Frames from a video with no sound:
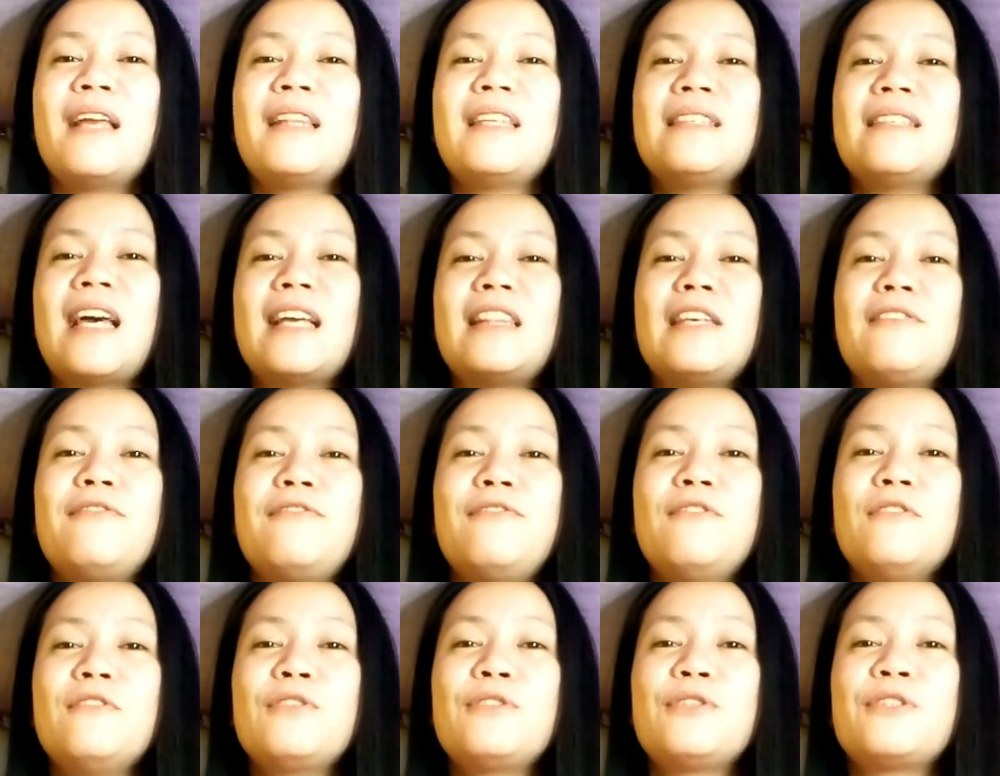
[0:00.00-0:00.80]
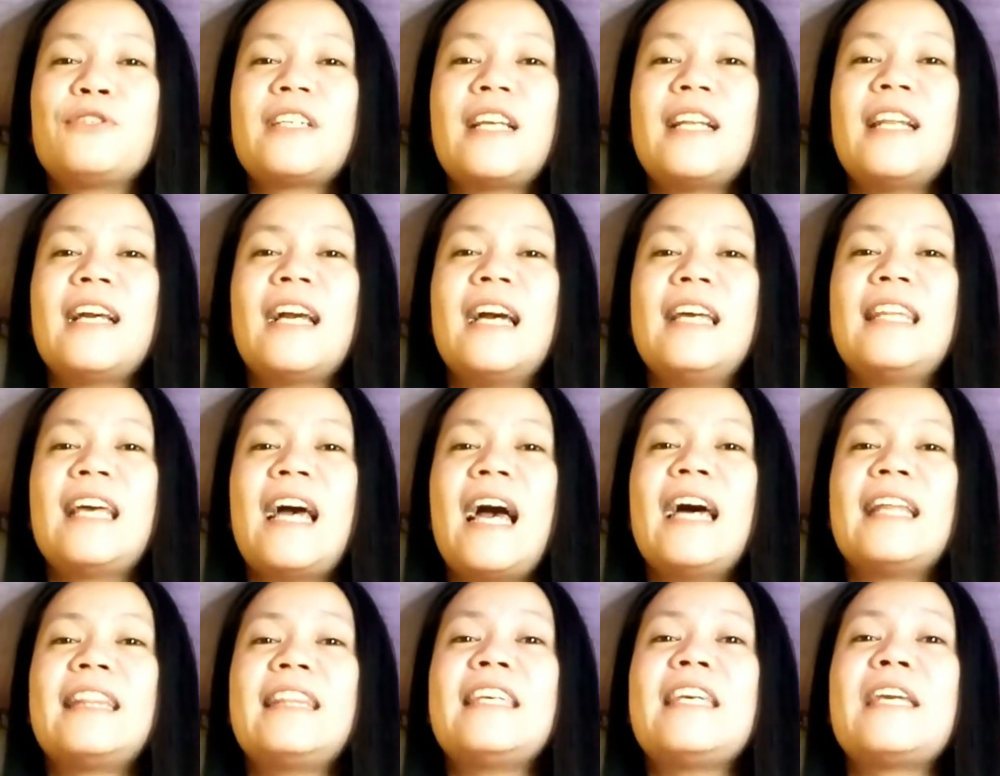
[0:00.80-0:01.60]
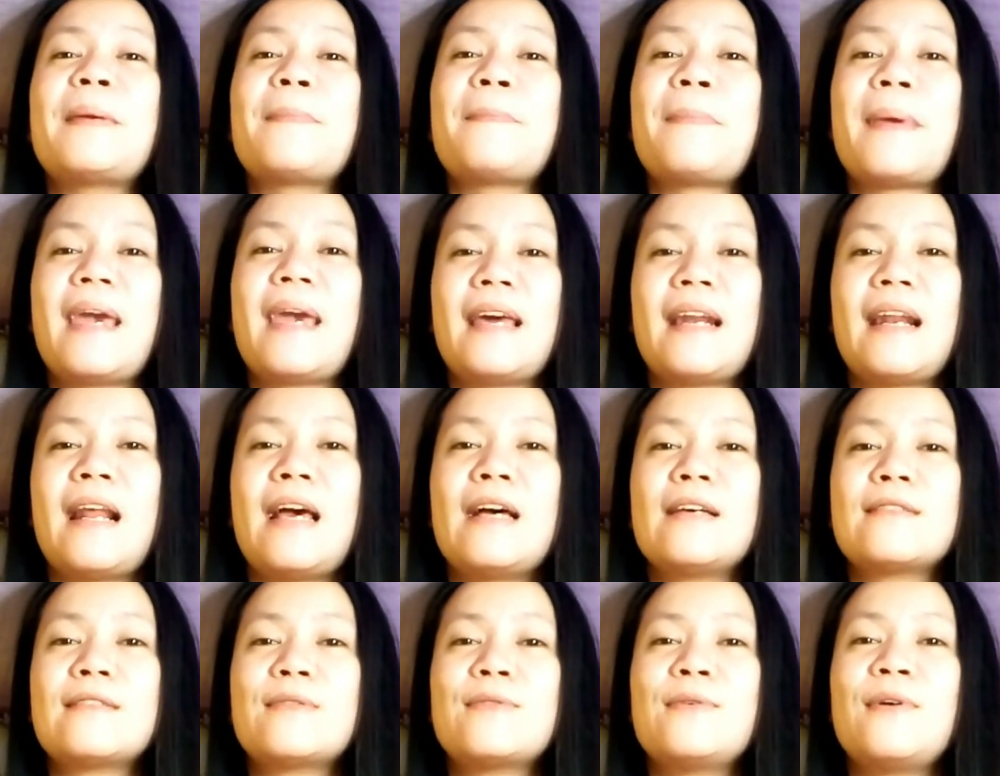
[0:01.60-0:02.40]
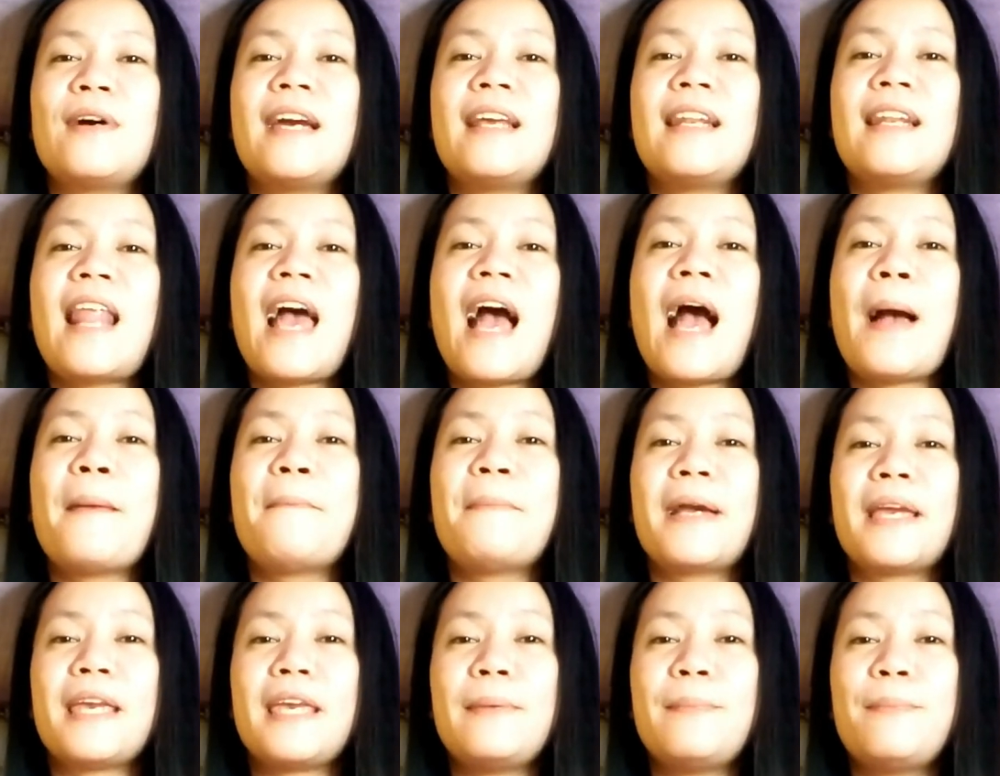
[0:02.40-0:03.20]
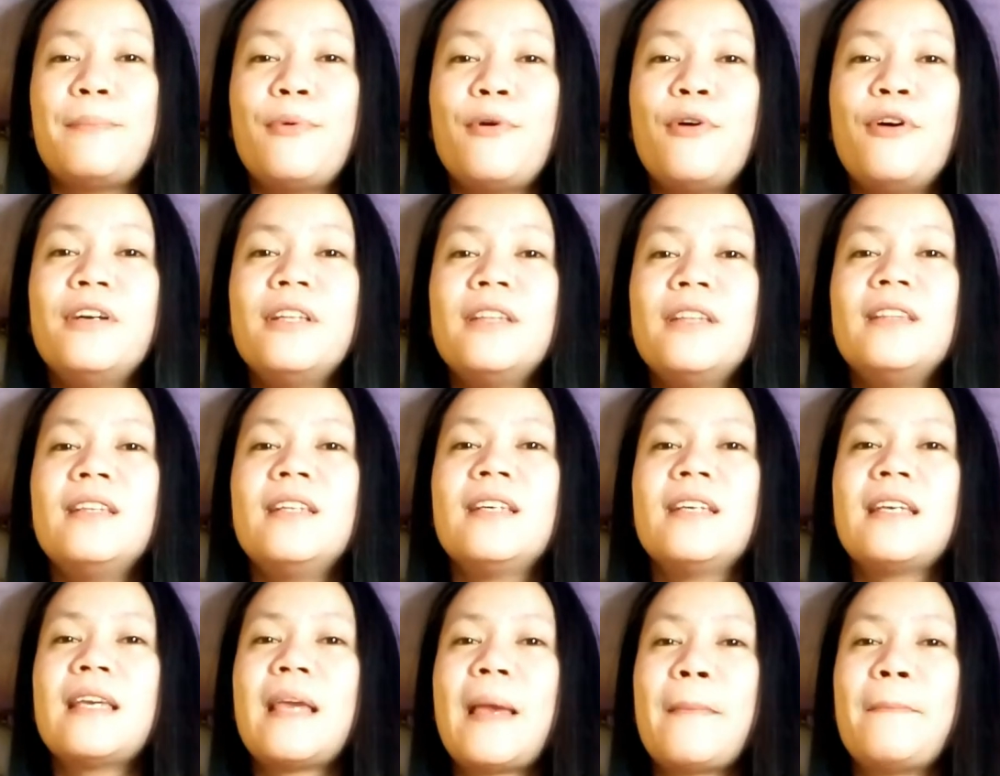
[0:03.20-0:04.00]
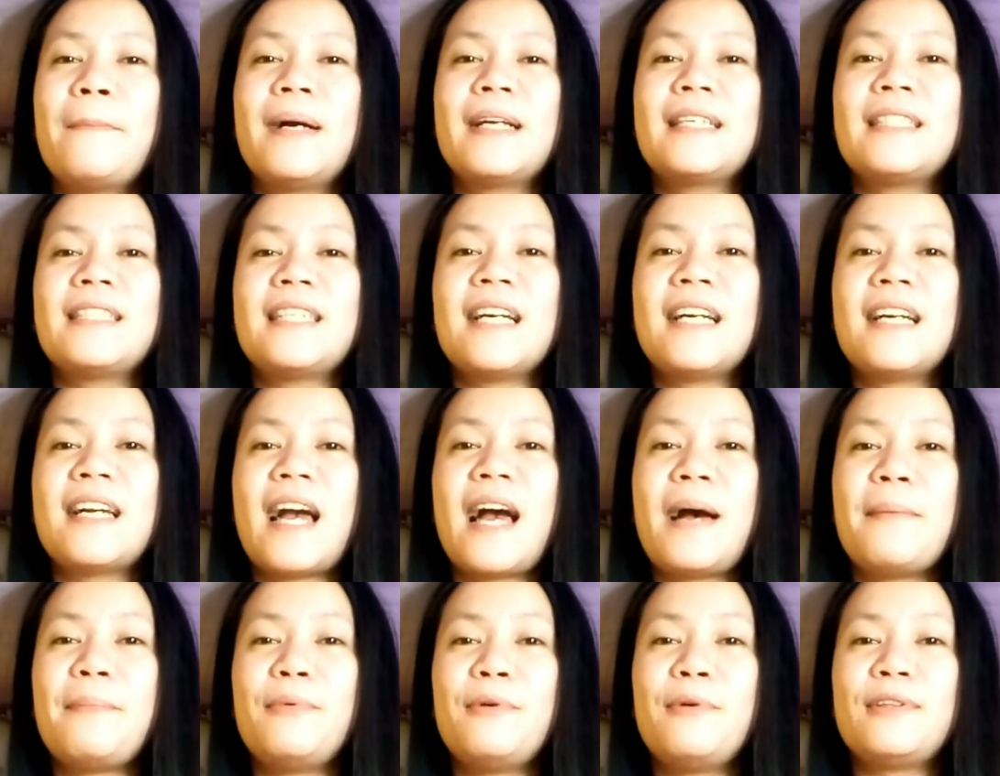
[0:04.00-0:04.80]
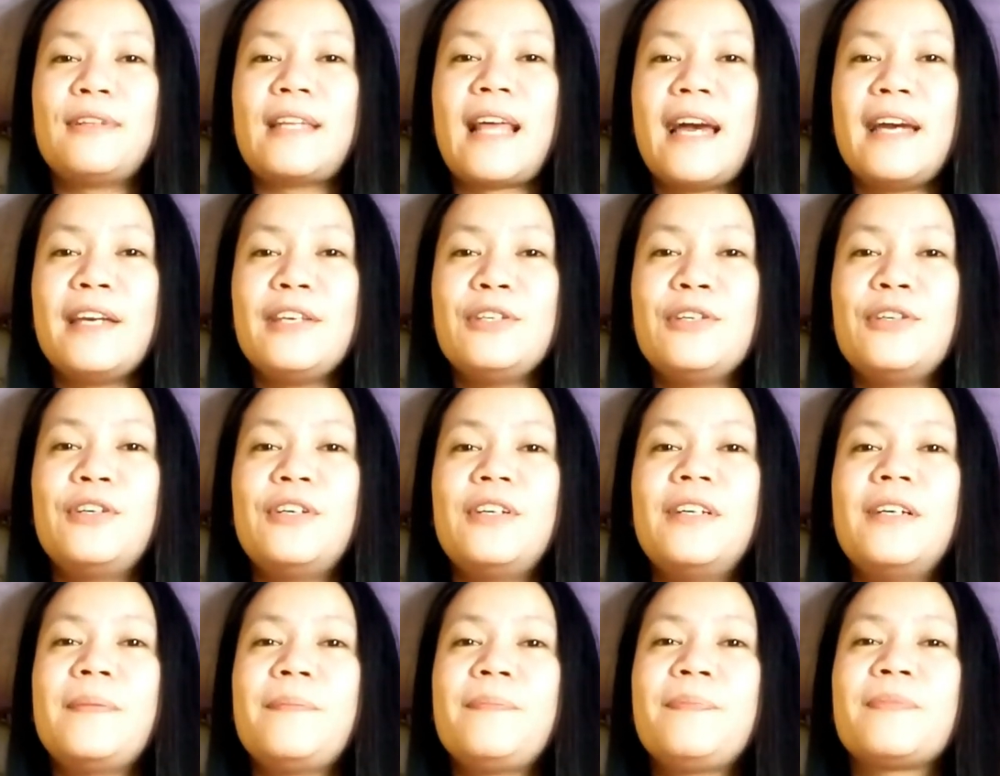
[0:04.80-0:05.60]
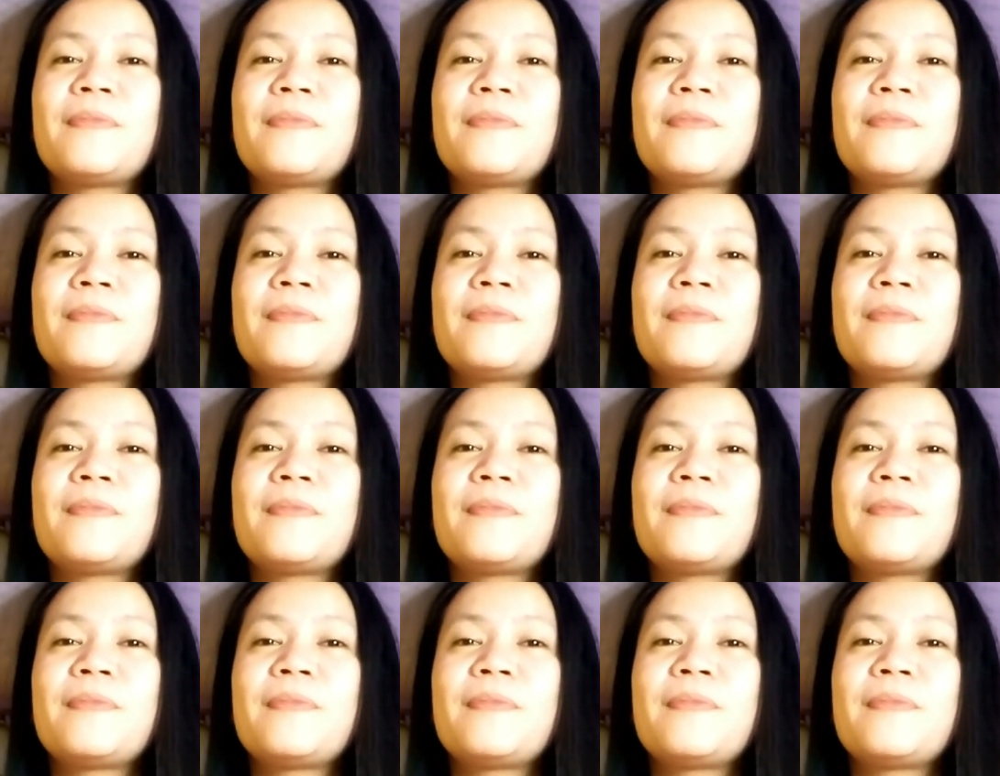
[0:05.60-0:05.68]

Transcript: po natin sa ating future talaga ng ating pera. So kailangan mag-ipon, magtiyaga po tayo.